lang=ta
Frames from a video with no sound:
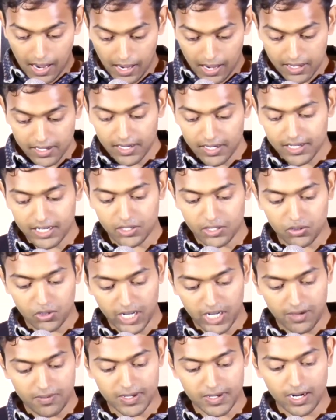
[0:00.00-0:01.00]
ஆகார
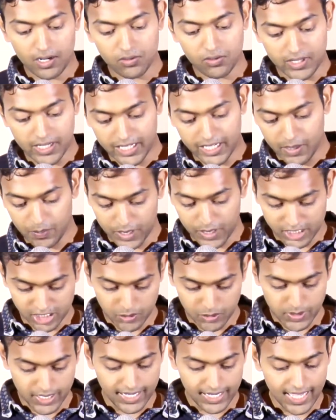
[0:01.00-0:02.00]
குறைவினால் உண்டாகிய
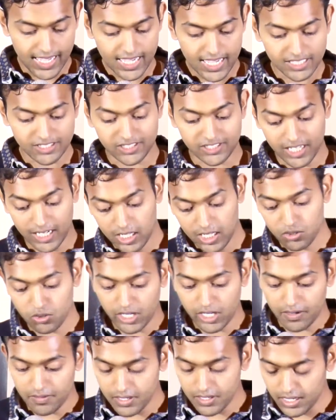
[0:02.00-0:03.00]
பஞ்சம் அல்ல
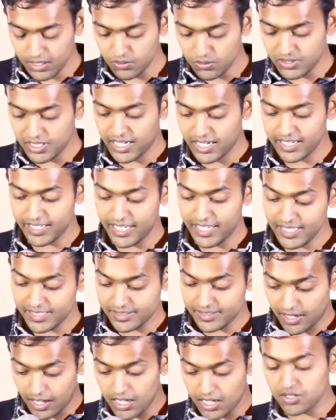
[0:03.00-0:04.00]
குறைவினால் உண்டாகின
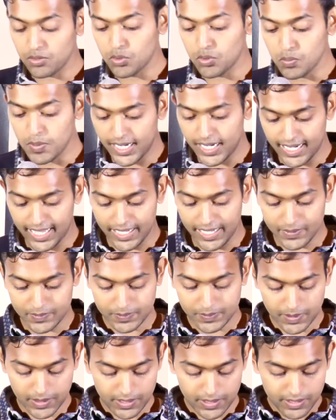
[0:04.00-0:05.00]
தாகமும் அல்ல
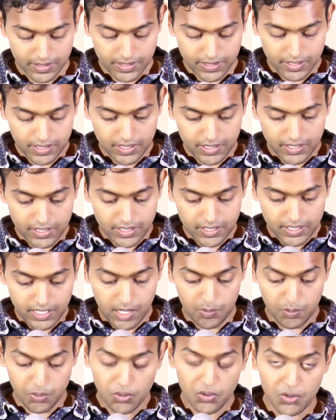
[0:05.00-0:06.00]

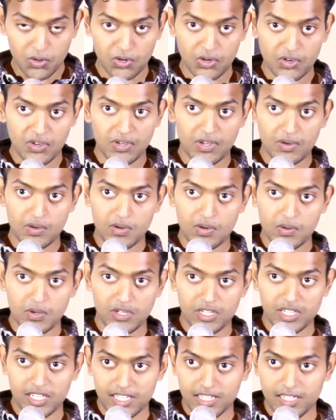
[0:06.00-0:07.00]
அப்போது
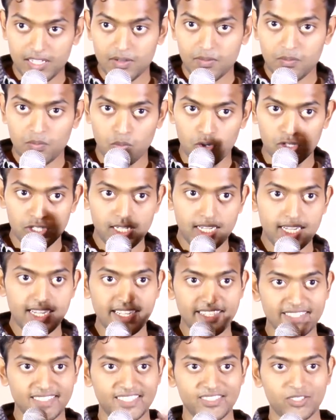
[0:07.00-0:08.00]
முதல்ல
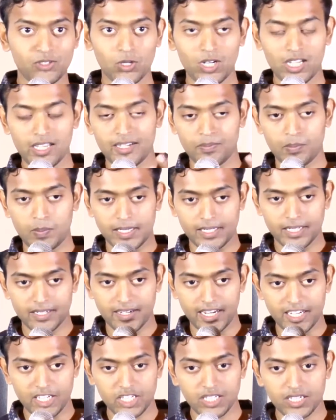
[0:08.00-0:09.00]
சொல்லப்பட்ட
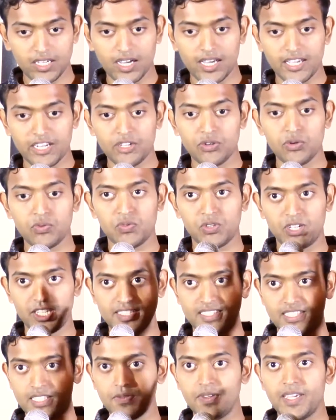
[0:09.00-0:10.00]
ரெண்டு காரியம்
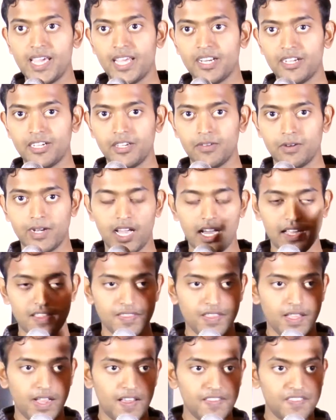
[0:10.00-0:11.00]
உடைய சிவியாரிட்டியை விட
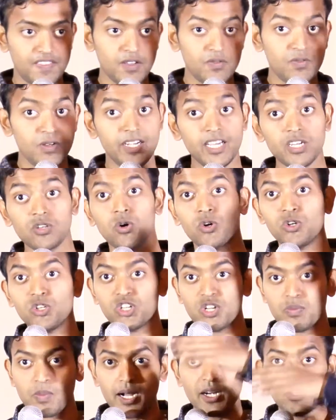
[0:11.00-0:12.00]
அதை விட
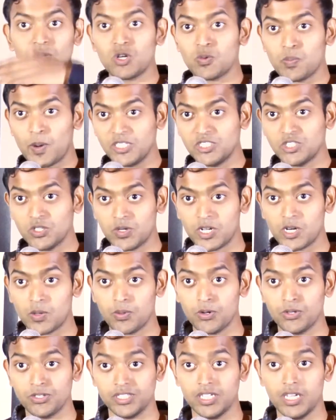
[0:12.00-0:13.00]
கொடூரமான ஒரு பஞ்சம்
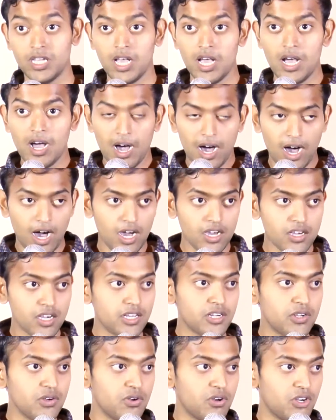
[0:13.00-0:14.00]
வரப்போகுது
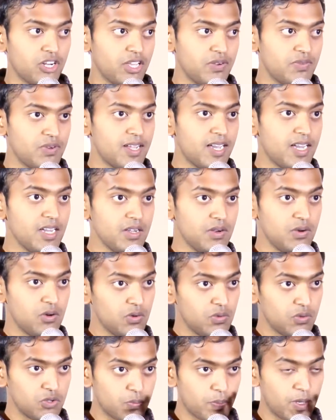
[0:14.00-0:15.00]
ஆகாரம் குறைவுனா
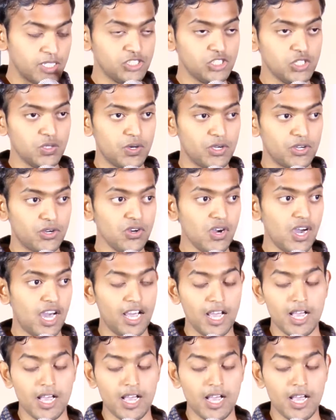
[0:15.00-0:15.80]
ஒரு பஞ்சம் வரும்